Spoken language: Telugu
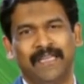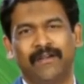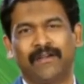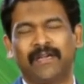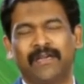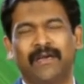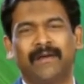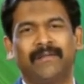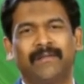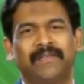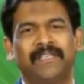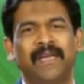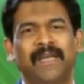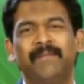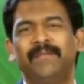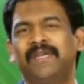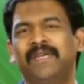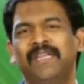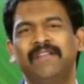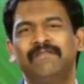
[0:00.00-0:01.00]
ఈ యొక్క
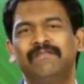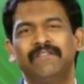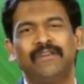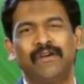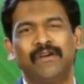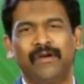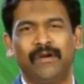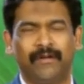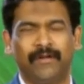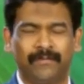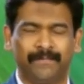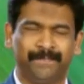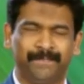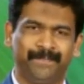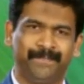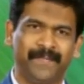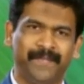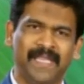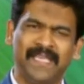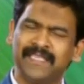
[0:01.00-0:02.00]
టెంప్టింగ్ వరల్డ్లో
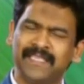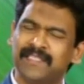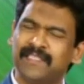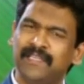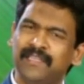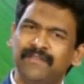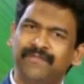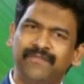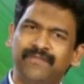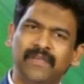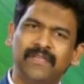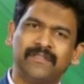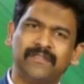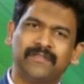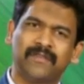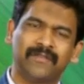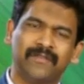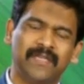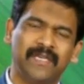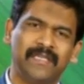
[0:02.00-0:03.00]
సిన్ఫుల్
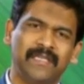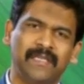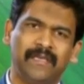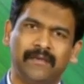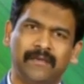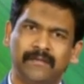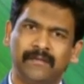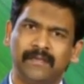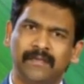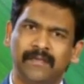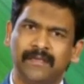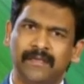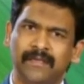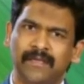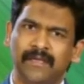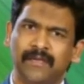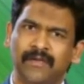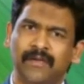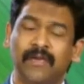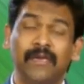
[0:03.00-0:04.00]
సొసైటీలో
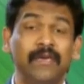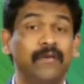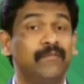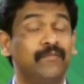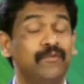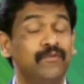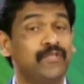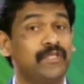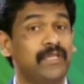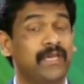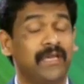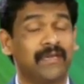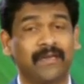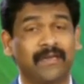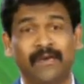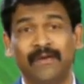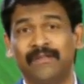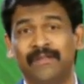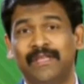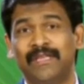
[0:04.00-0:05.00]
కళ్ళు మూసినా
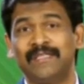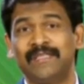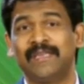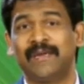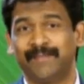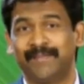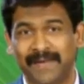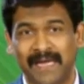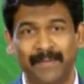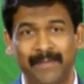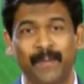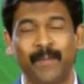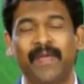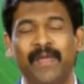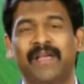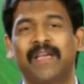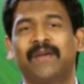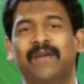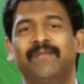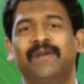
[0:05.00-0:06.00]
కళ్ళు తెరిచిన పాపమే
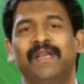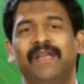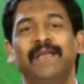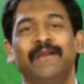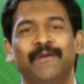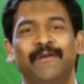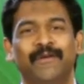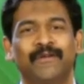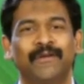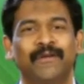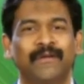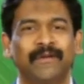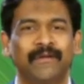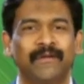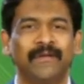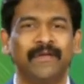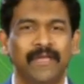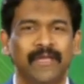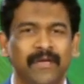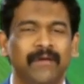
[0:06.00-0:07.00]
కనబడే ఈ లోకంలో
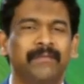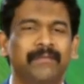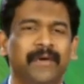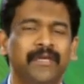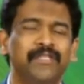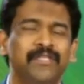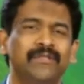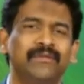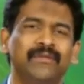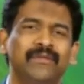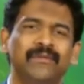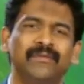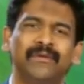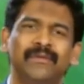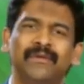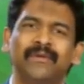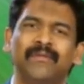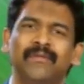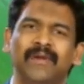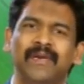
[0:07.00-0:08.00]
పరిశుద్ధంగా
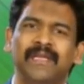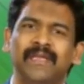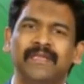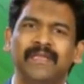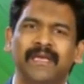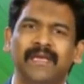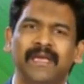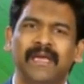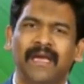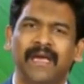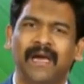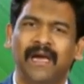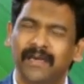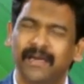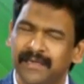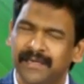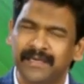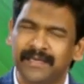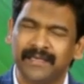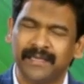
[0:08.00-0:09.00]
ఉండడం అనేది
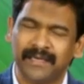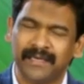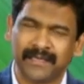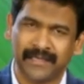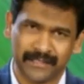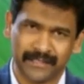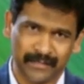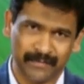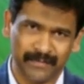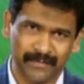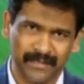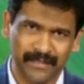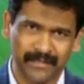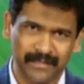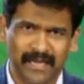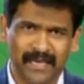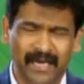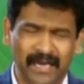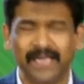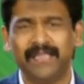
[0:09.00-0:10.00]
అన్నిటికన్నా కష్టమైనది
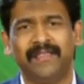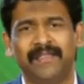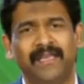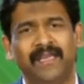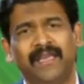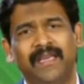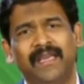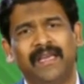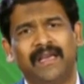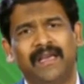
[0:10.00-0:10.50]
అయితే